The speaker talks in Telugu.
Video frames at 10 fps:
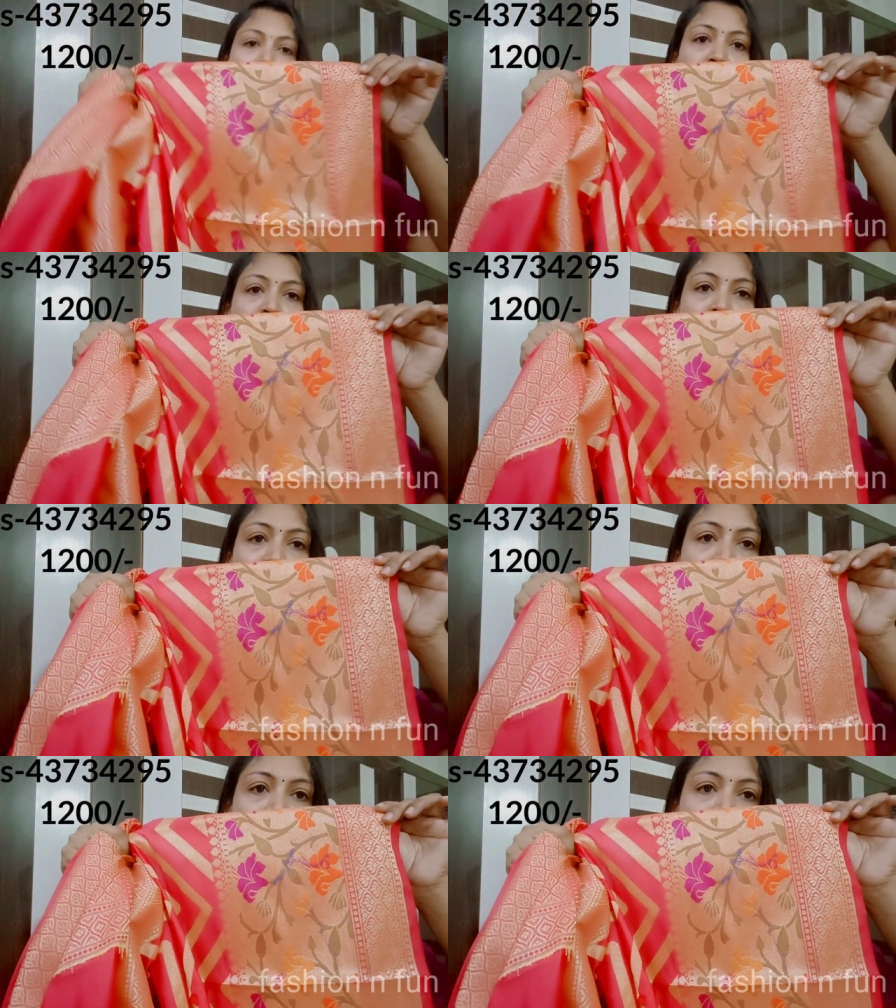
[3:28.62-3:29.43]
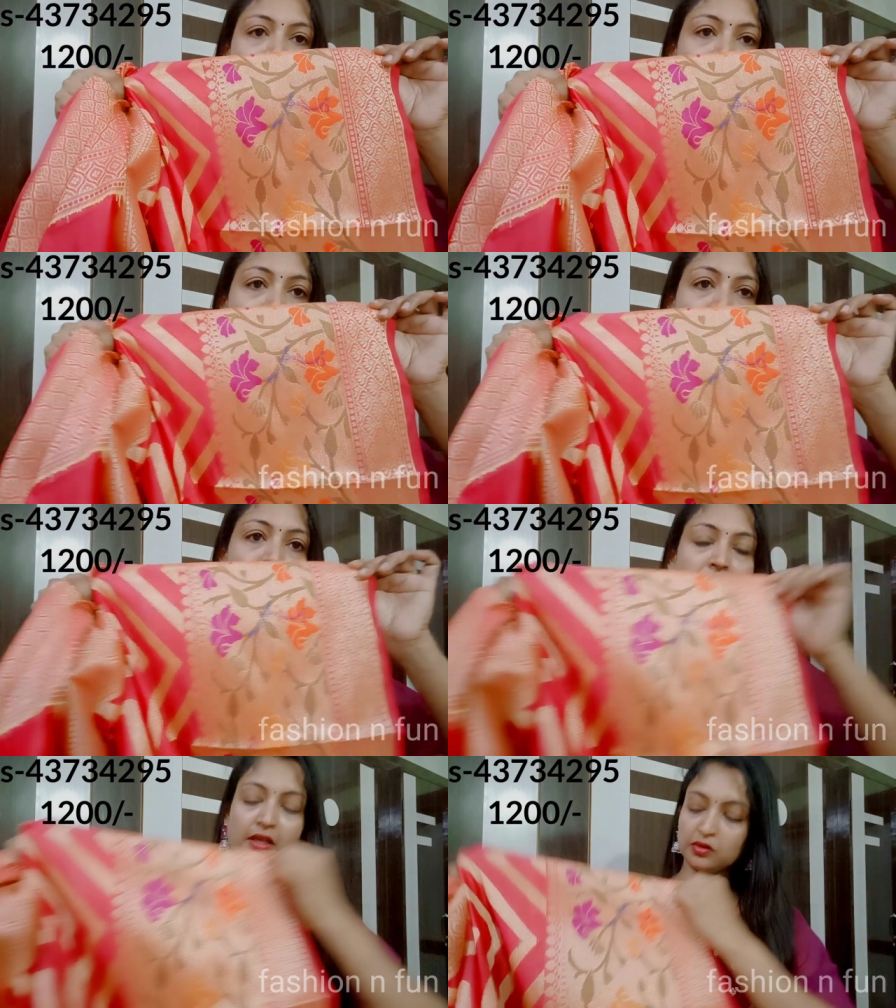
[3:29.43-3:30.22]
అనమాట ఎక్కడ
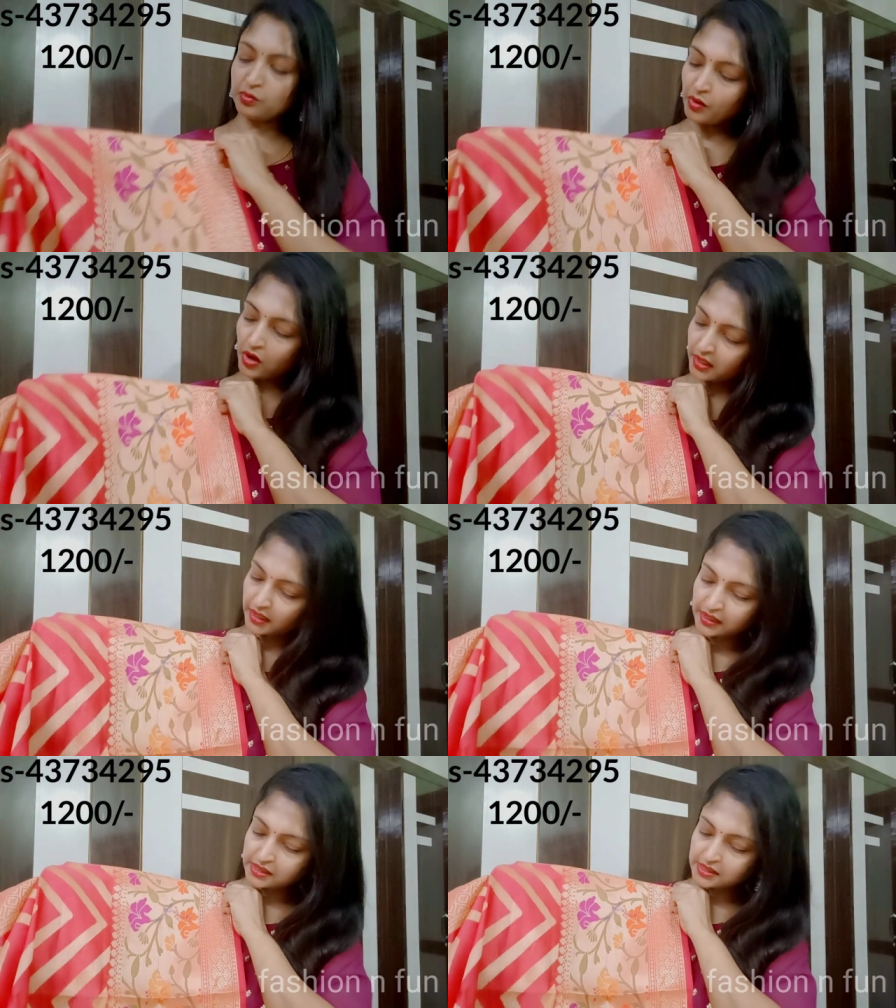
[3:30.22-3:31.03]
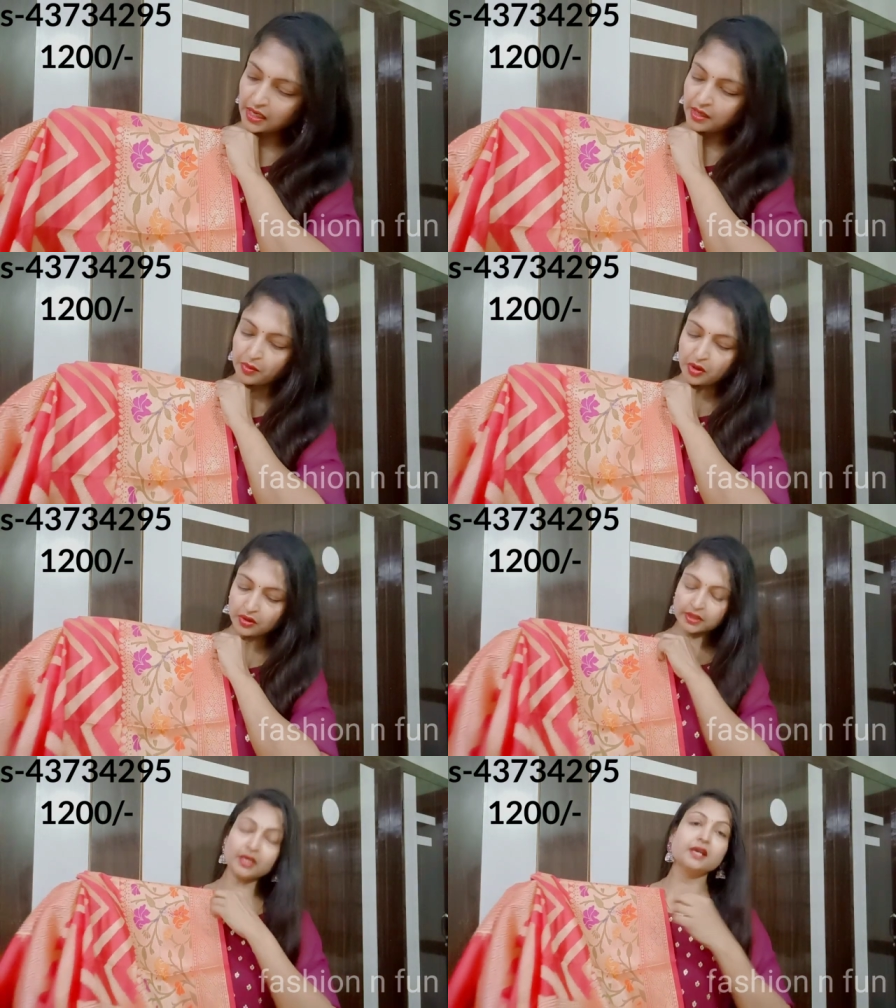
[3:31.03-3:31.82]
తట్టుకోవడానికి లేదు బార్డర్ అనేది చాలా
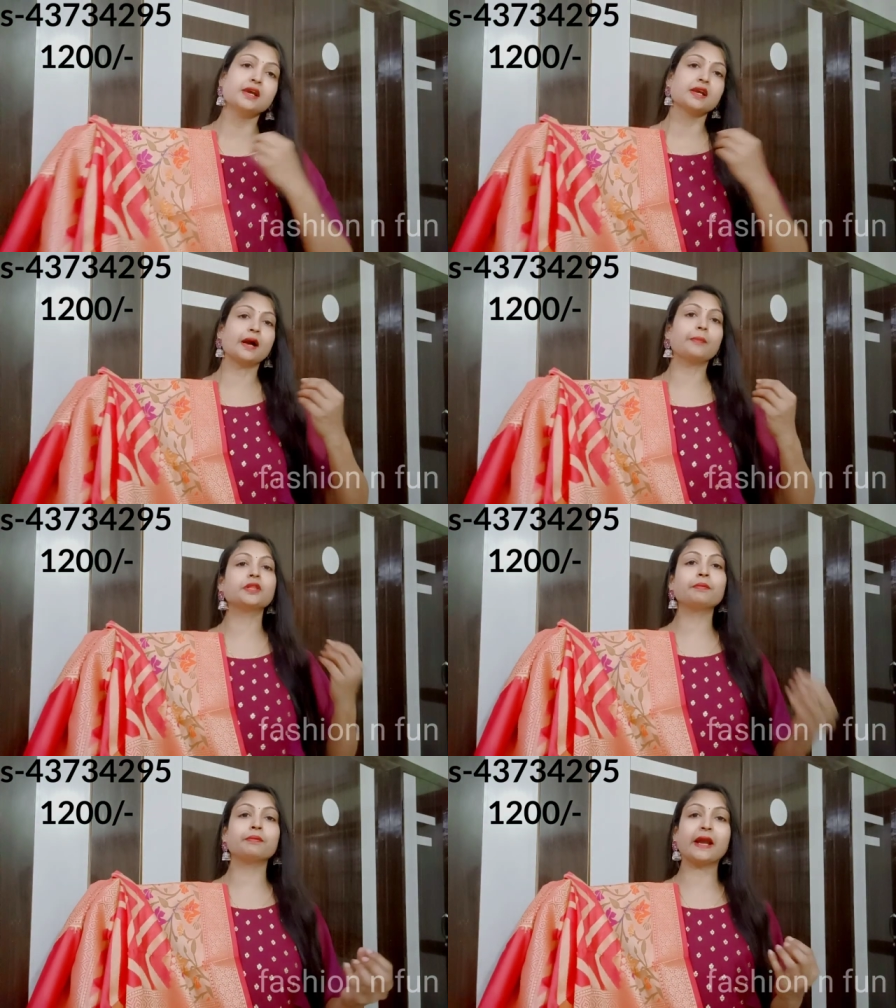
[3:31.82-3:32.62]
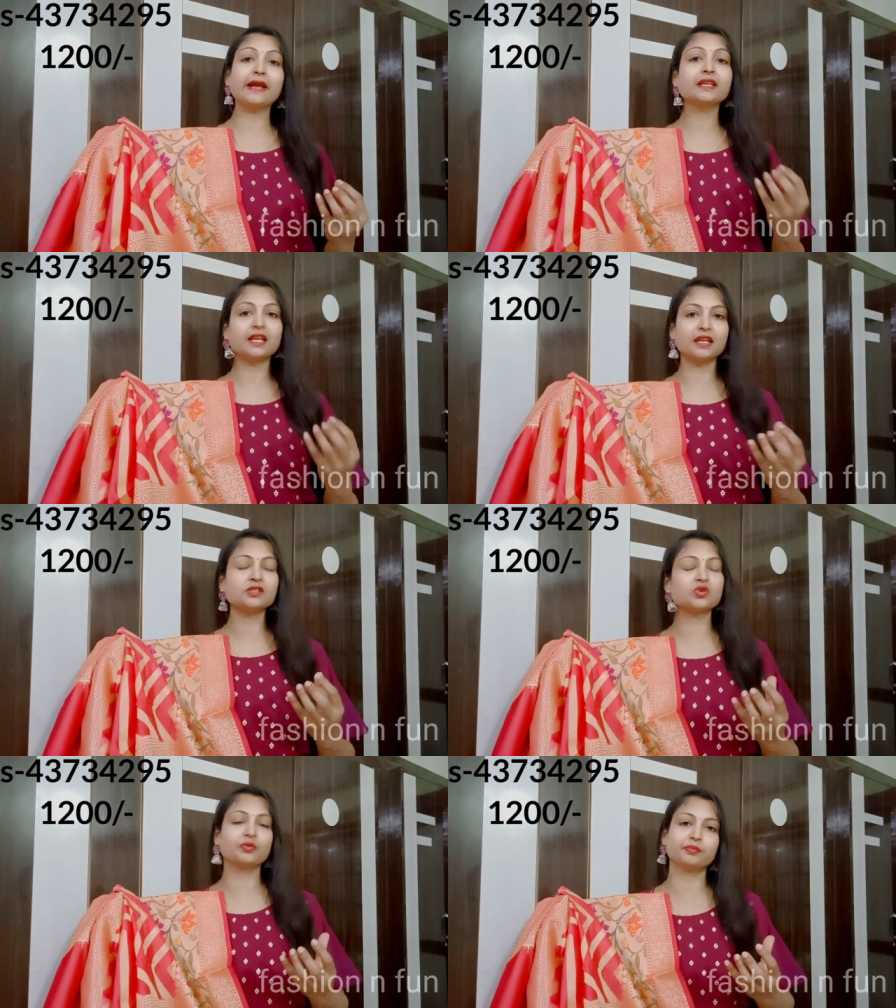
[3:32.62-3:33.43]
బాగుంది కాకపోతే బ్రైట్
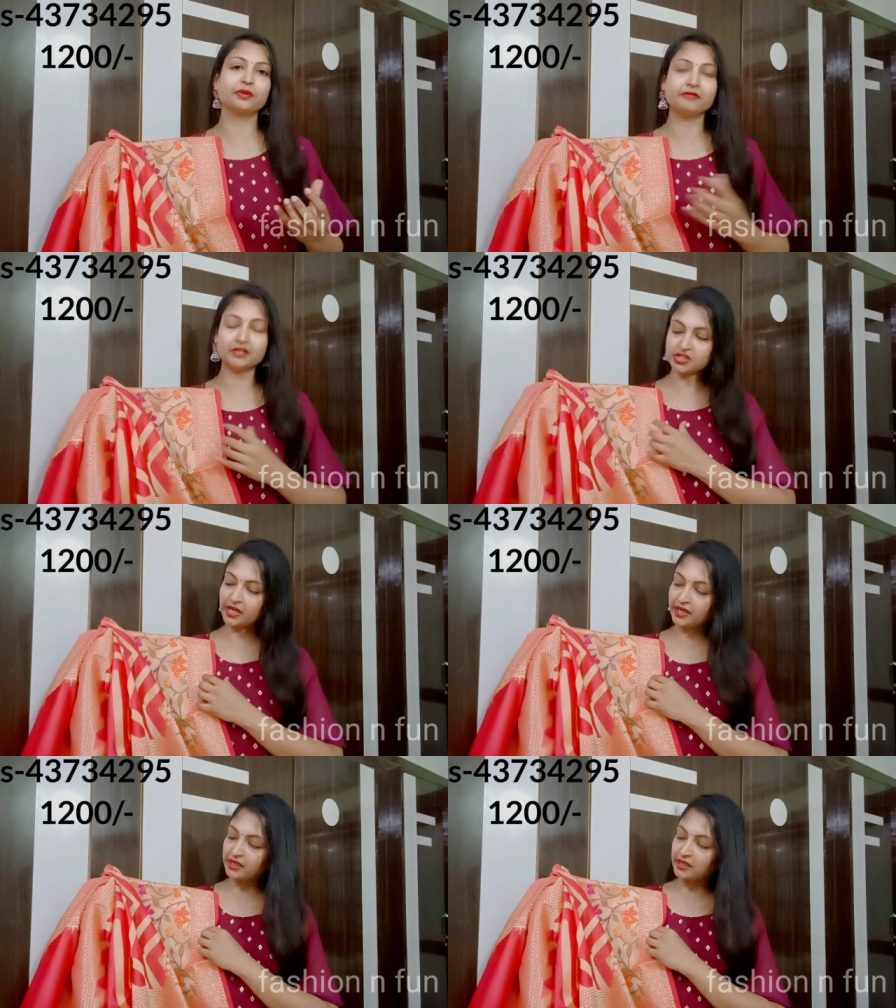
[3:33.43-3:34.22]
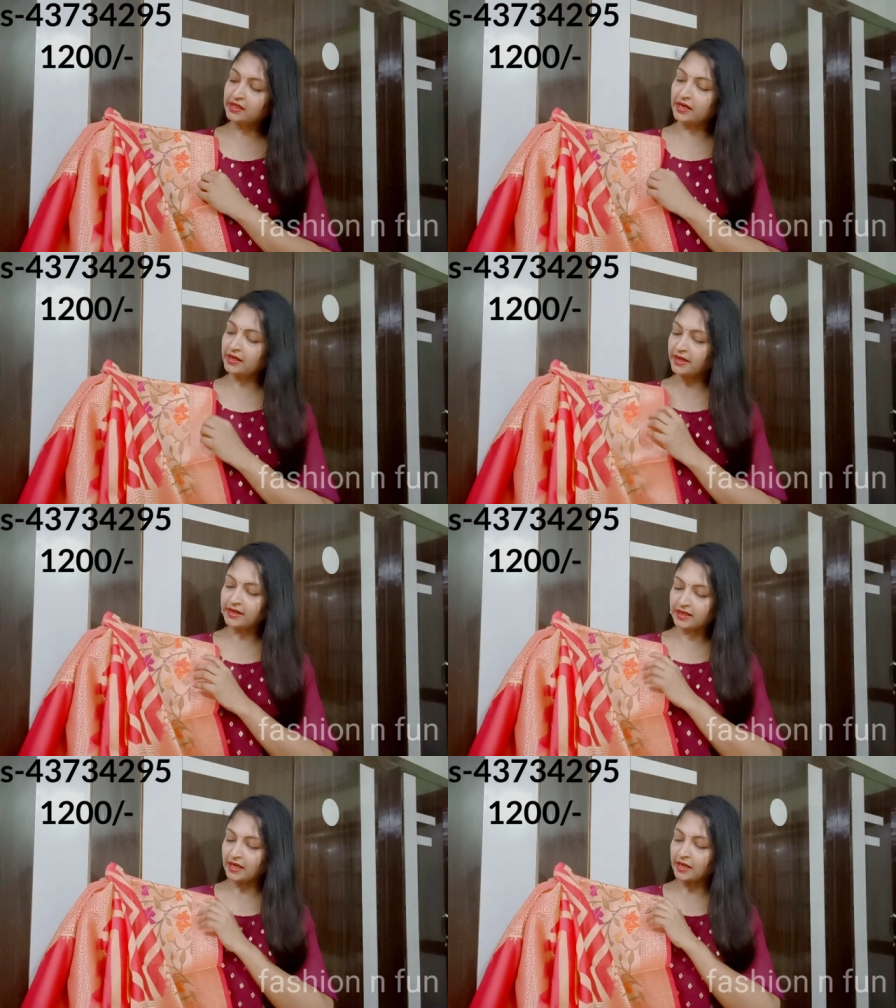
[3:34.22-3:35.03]
కలర్స్లో ప్రిఫర్ చేయండి నేను
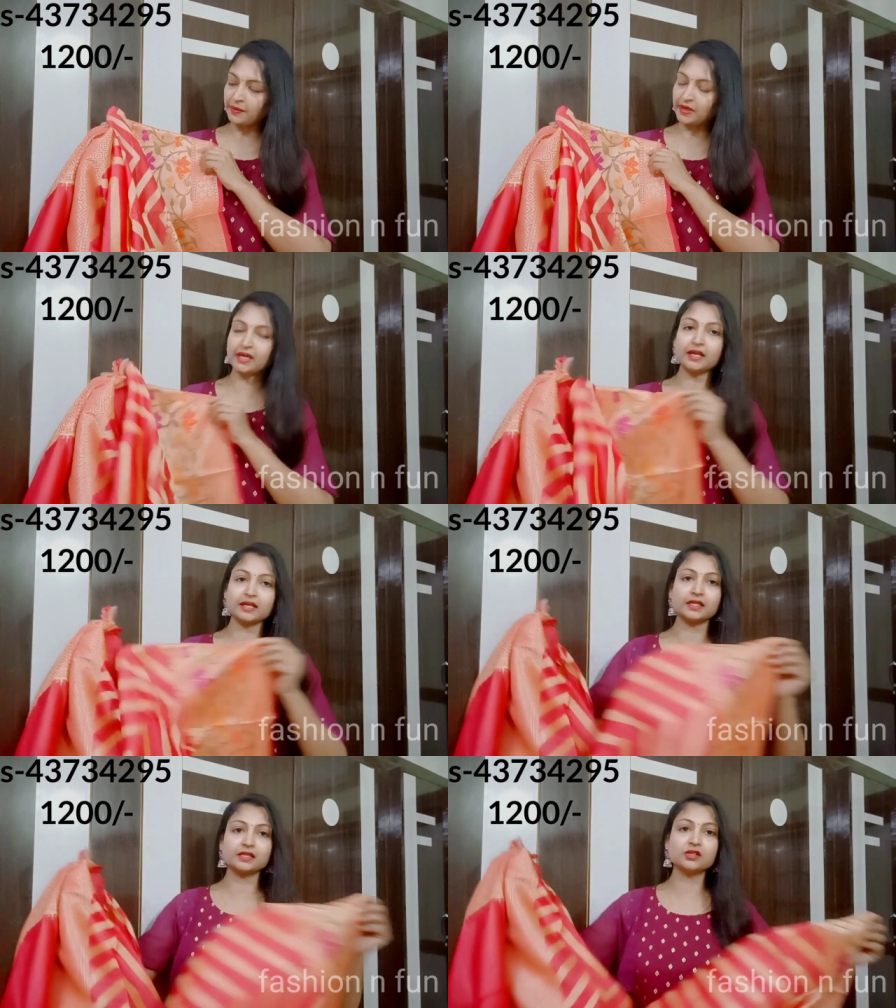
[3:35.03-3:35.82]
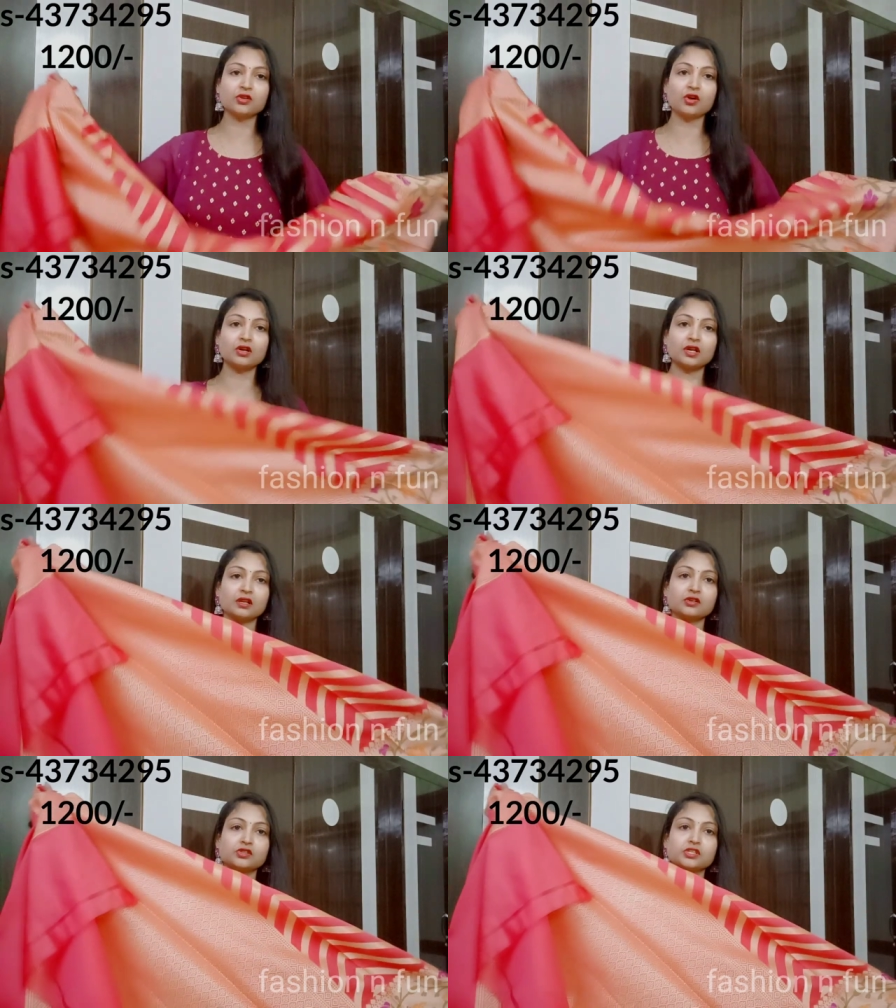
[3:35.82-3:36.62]
రెడ్ కలర్ పెట్టాను నాకు తెలిసి రాంగ్
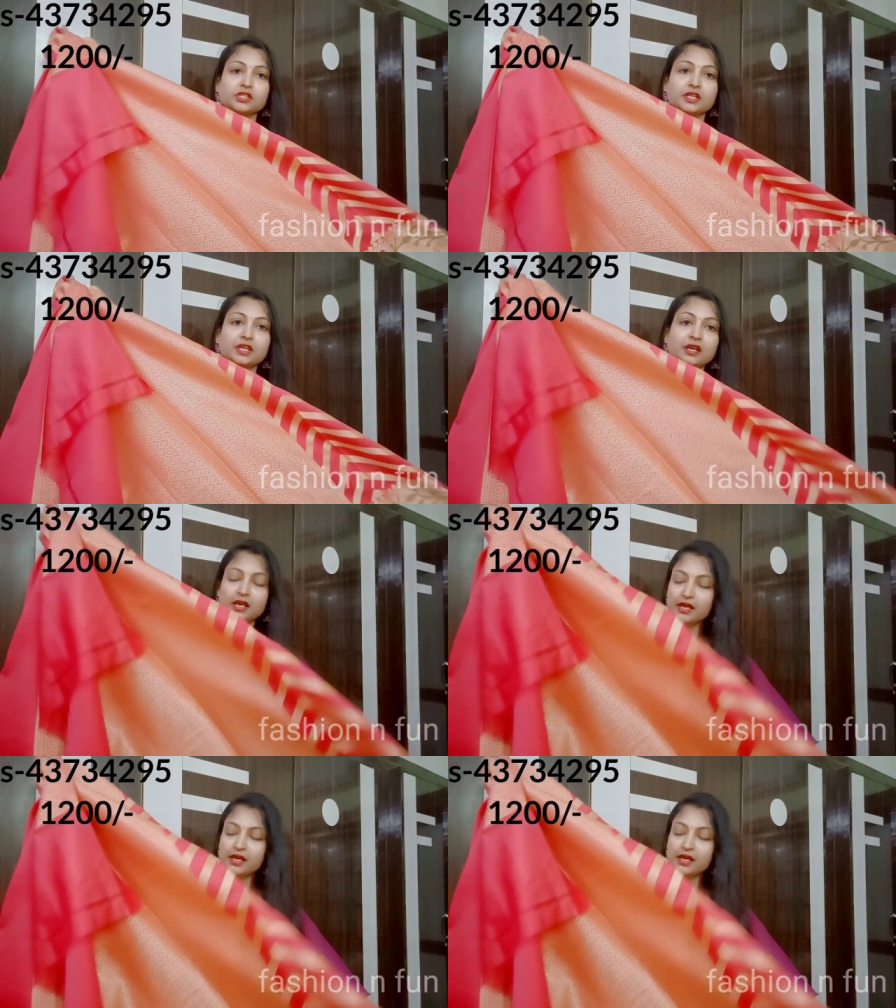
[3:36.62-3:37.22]
కలర్ వచ్చింది